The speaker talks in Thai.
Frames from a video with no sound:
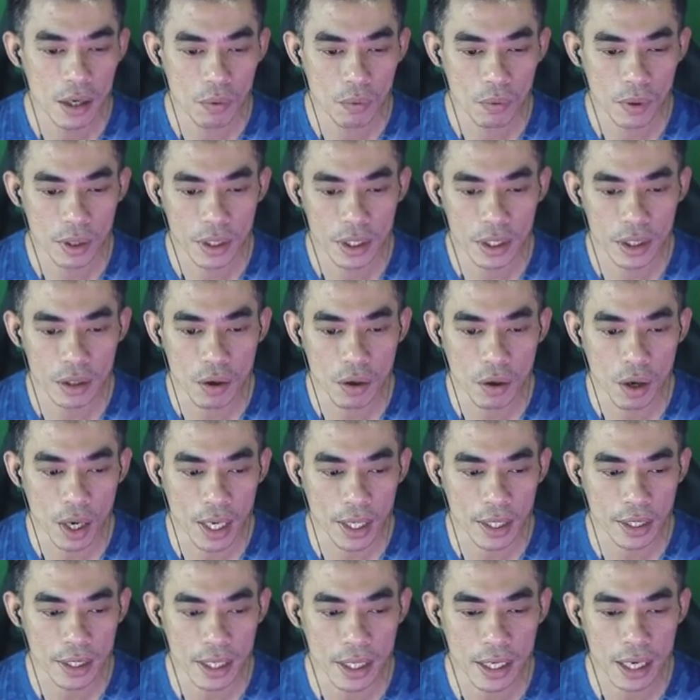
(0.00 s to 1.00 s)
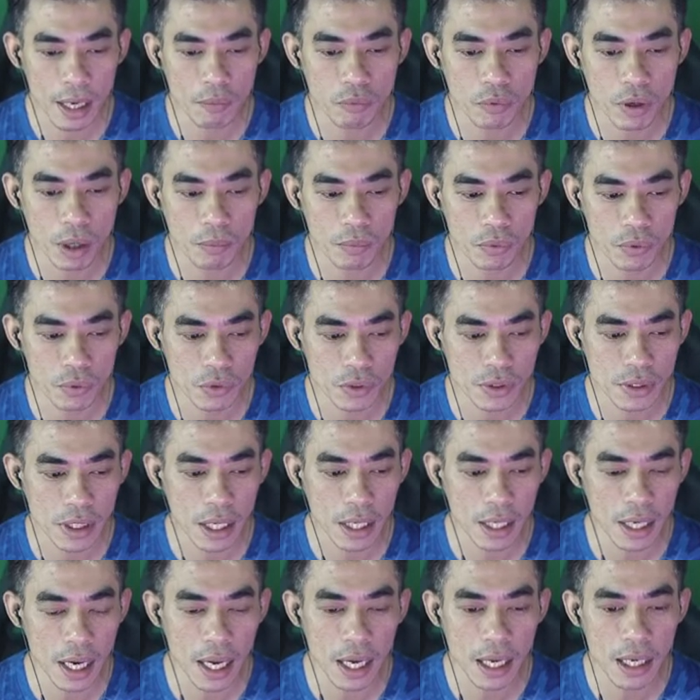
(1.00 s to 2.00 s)
วันนี้ขอให้ได้รับความรู้สา
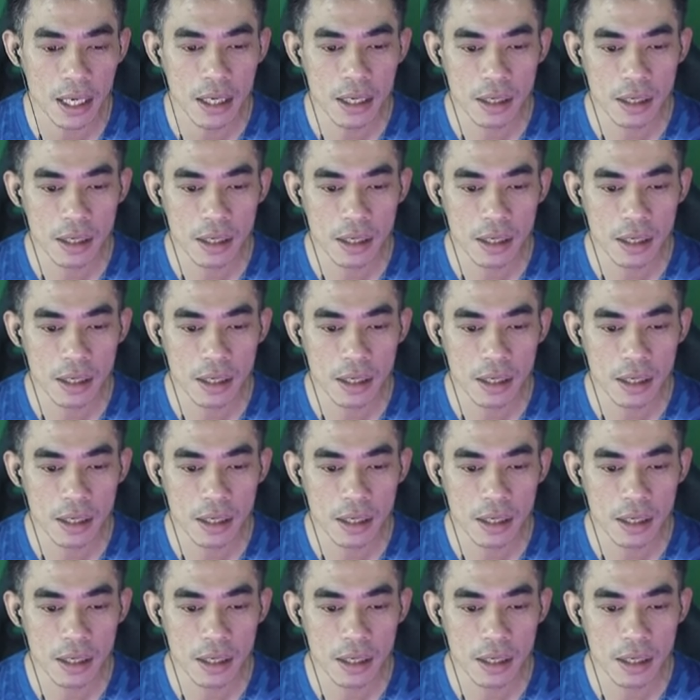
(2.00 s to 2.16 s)
ระ